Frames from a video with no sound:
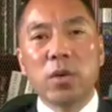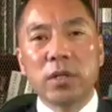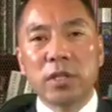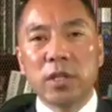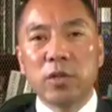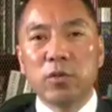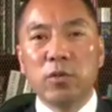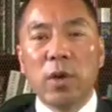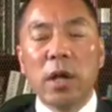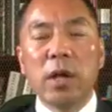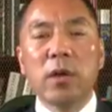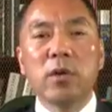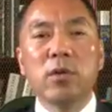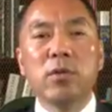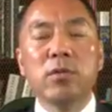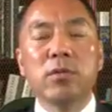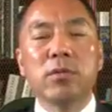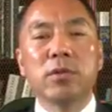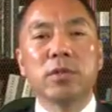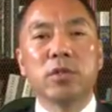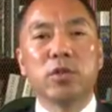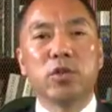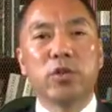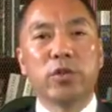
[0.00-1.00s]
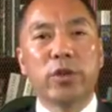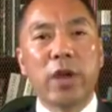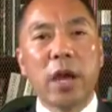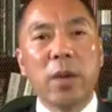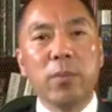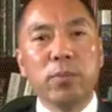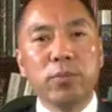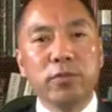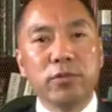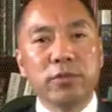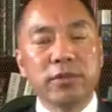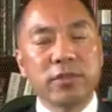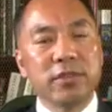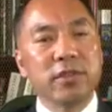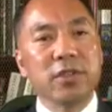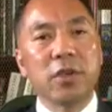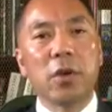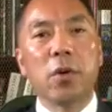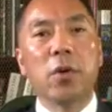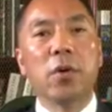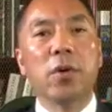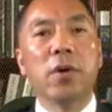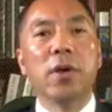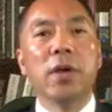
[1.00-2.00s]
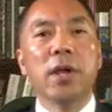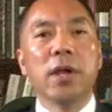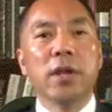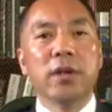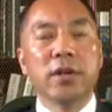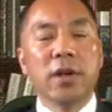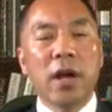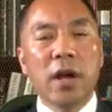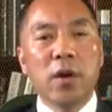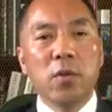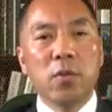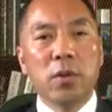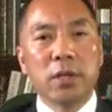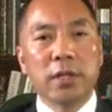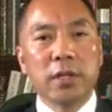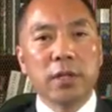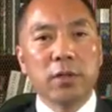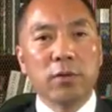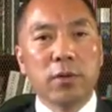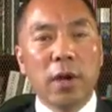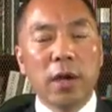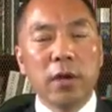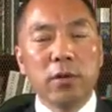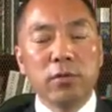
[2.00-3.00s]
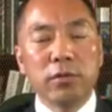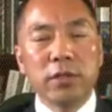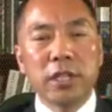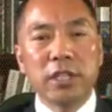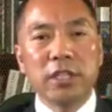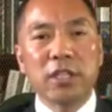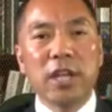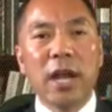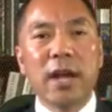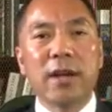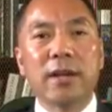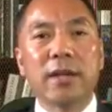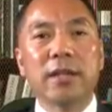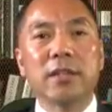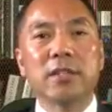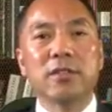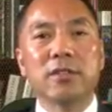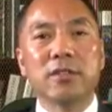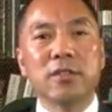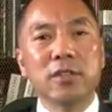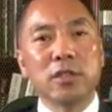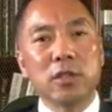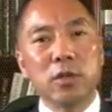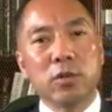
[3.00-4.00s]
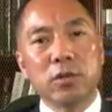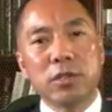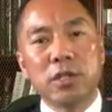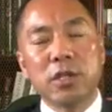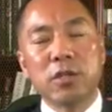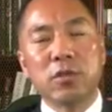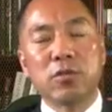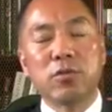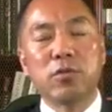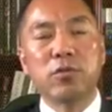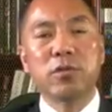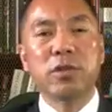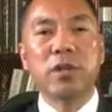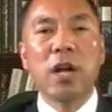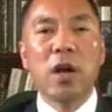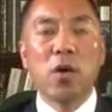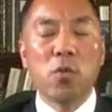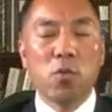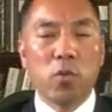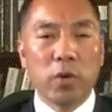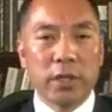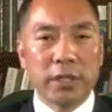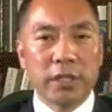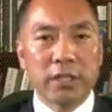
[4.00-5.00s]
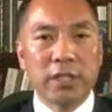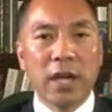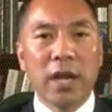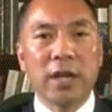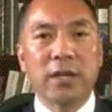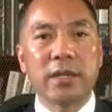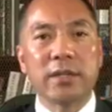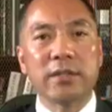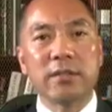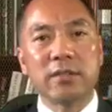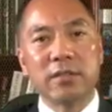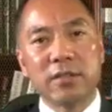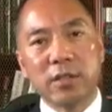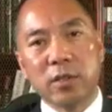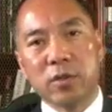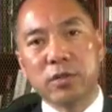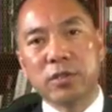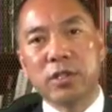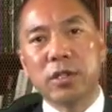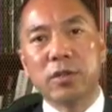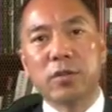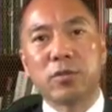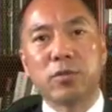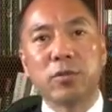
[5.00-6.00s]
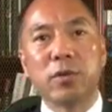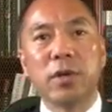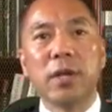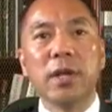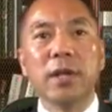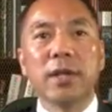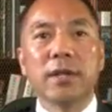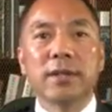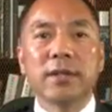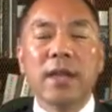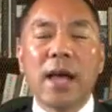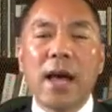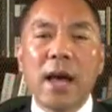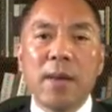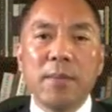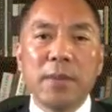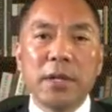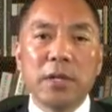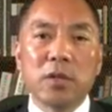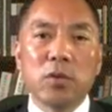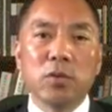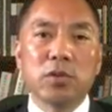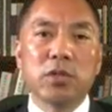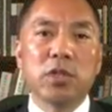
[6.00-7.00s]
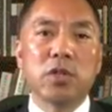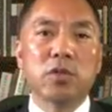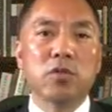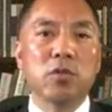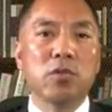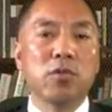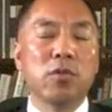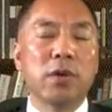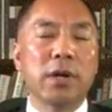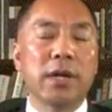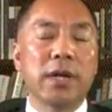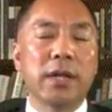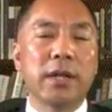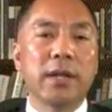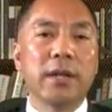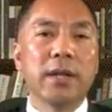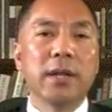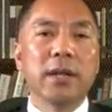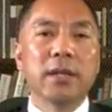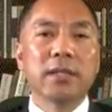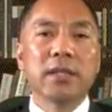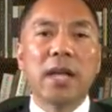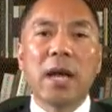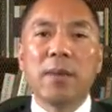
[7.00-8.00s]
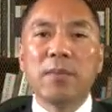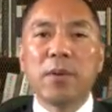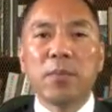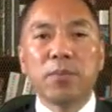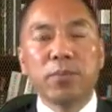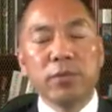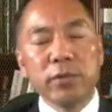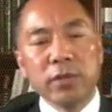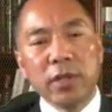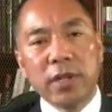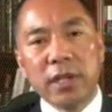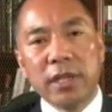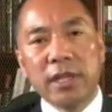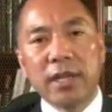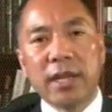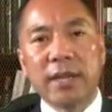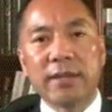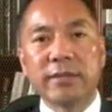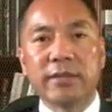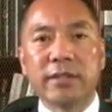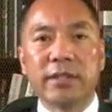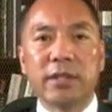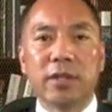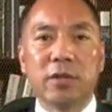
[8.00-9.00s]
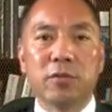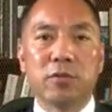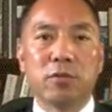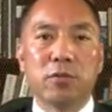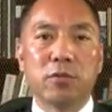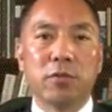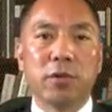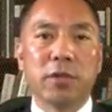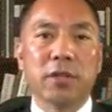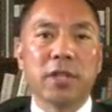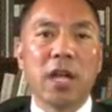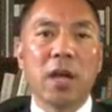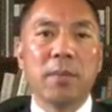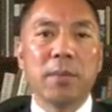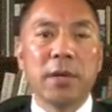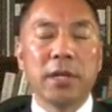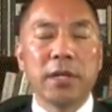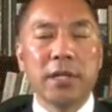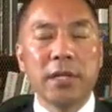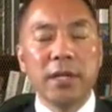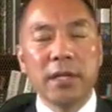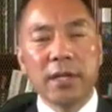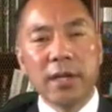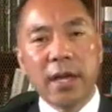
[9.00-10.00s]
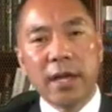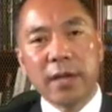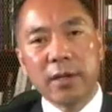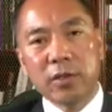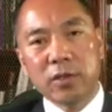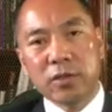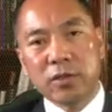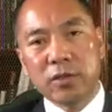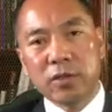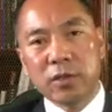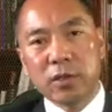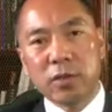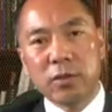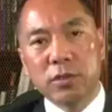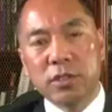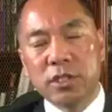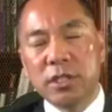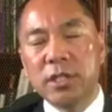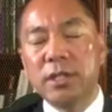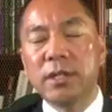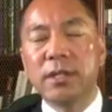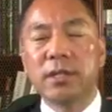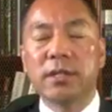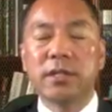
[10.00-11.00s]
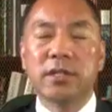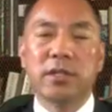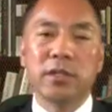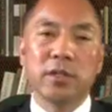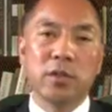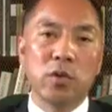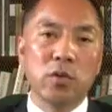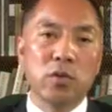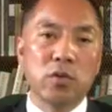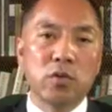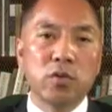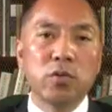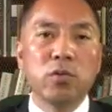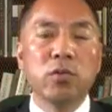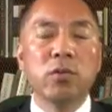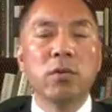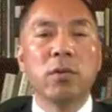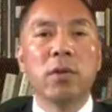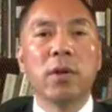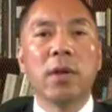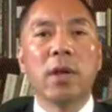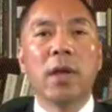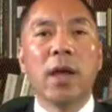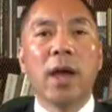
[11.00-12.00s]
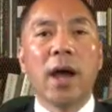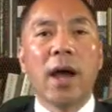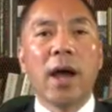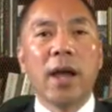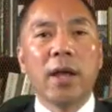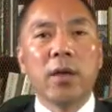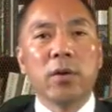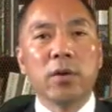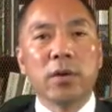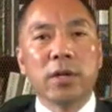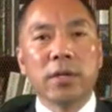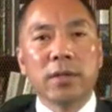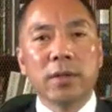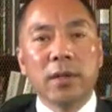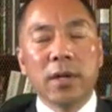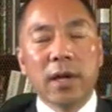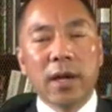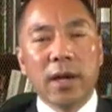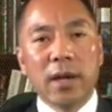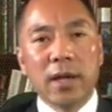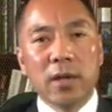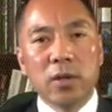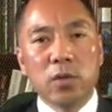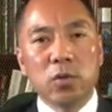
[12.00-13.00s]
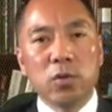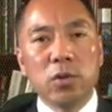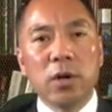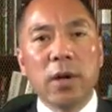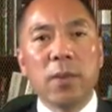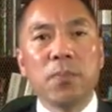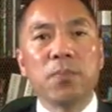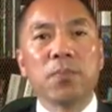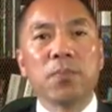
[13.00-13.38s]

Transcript: 我的员工全部自由，让我的员工的家人自由进出，让我的家人自由进出。他们都是中国人，他们不能离开自己的祖国，他们应该自由进、自由出。还有很多